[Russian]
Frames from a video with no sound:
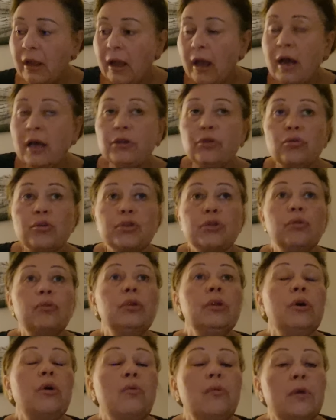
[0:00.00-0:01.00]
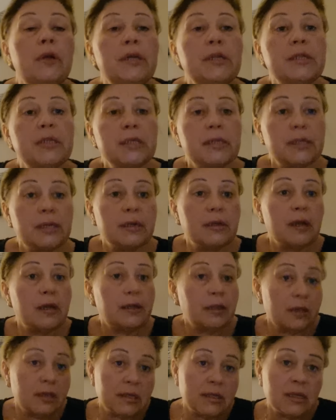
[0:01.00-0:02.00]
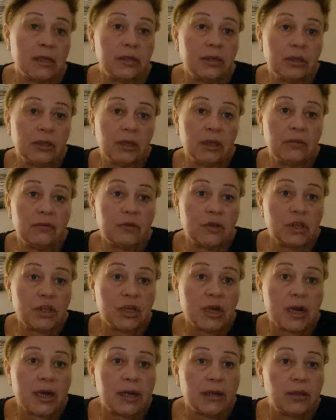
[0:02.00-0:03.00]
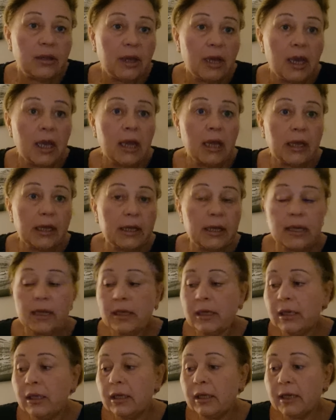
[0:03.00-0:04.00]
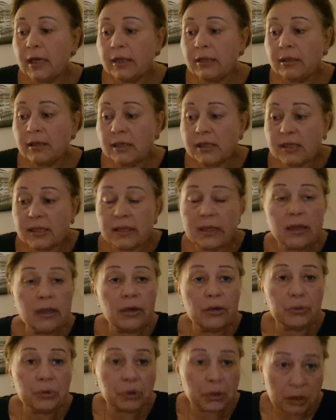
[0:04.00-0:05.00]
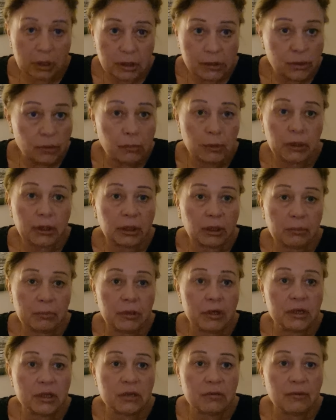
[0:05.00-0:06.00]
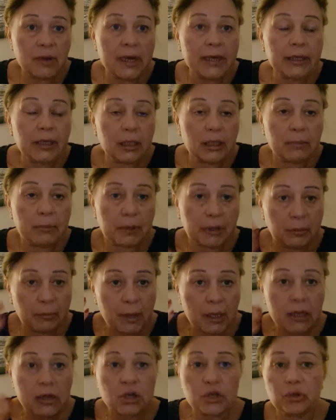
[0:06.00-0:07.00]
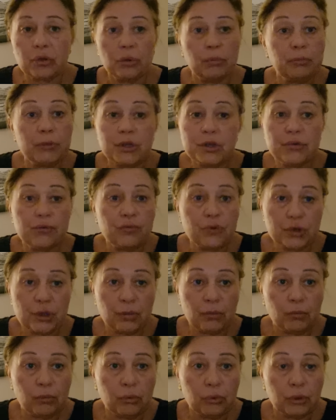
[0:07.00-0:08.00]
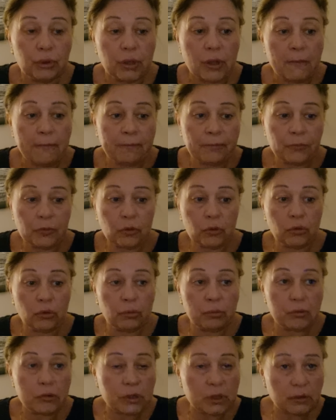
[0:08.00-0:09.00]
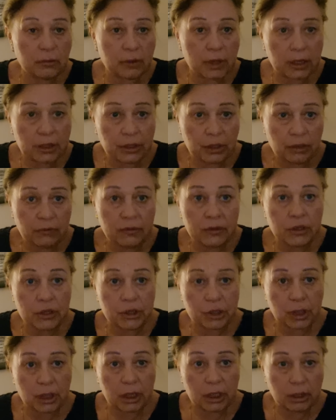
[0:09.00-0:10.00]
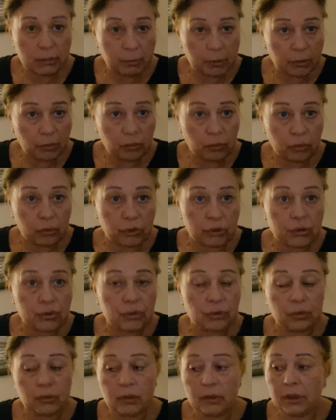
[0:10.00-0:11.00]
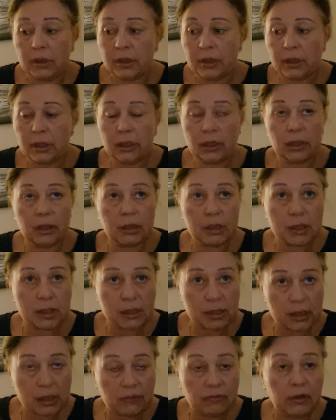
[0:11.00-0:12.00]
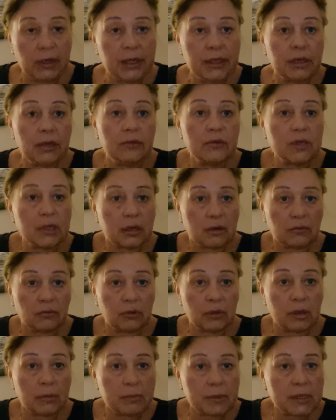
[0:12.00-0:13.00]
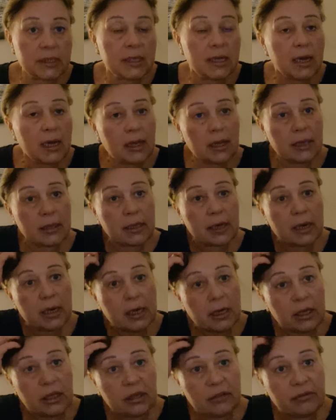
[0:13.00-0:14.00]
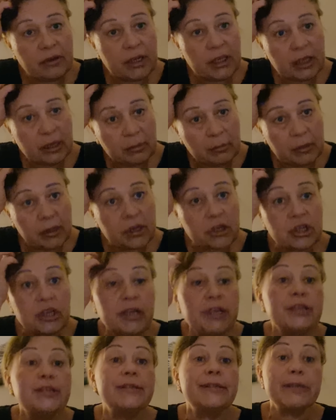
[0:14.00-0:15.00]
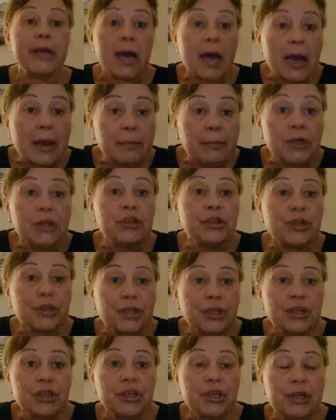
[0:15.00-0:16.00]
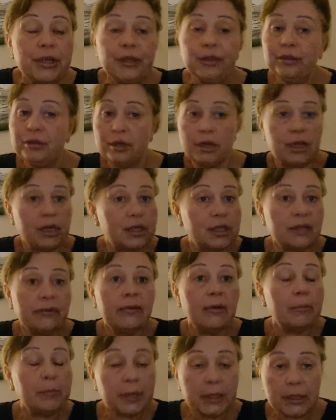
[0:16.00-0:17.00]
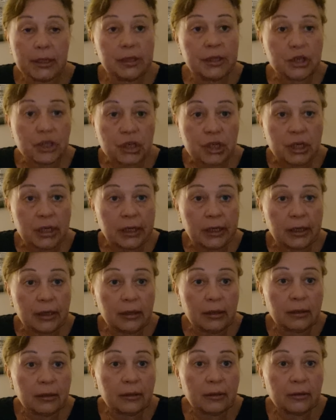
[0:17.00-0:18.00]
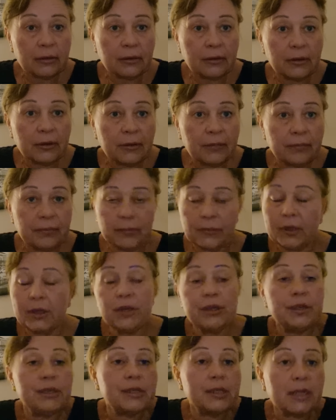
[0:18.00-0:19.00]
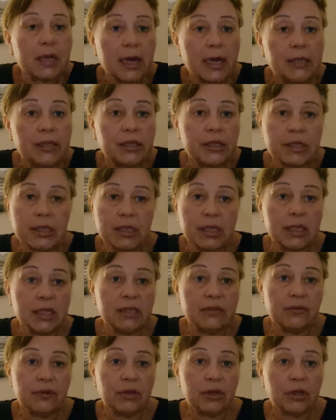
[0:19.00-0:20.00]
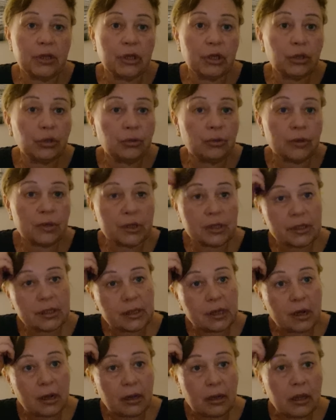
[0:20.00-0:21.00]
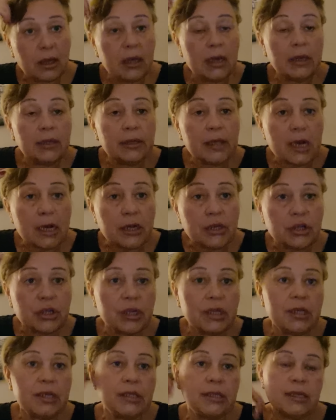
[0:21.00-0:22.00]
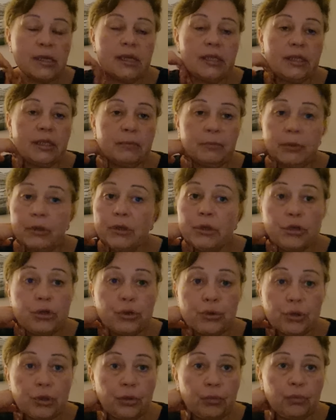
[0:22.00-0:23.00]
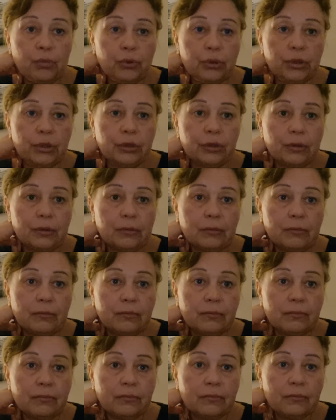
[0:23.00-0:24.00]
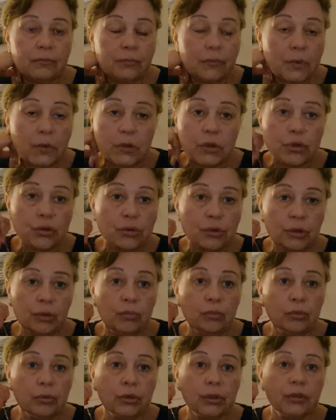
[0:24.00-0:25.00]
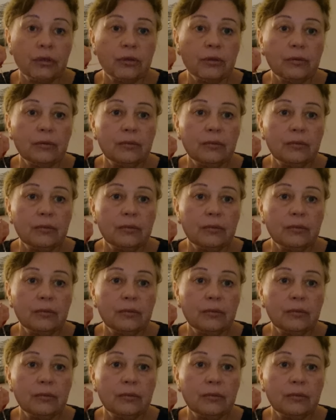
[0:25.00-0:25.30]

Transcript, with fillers: А то, что он на улице делает, она за это не отвечает. И, и я тогда сказала, говорю, ты особо-то не переживай. Я-то понимала, что им ничего не будет. Но говорю, просто вот так нервишечки я тебе подпорчу. И заявление я все равно написала, да. Двоих мы нашли, сами же нашли, третьего мы не нашли. И искать, естественно, никто не стал. Так же и с этими. Ничего не будет. Ничего не будет.